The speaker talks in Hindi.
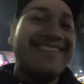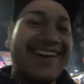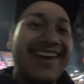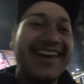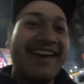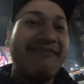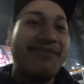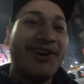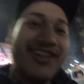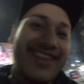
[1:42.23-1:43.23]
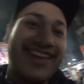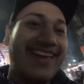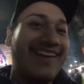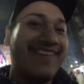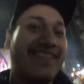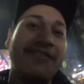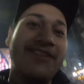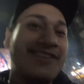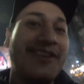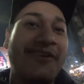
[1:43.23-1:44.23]
वही है बहुत ही तो समझ
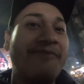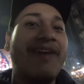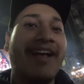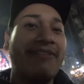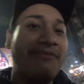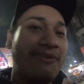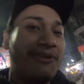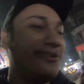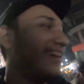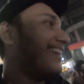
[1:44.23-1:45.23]
लो बाकी मैं बोलूँगा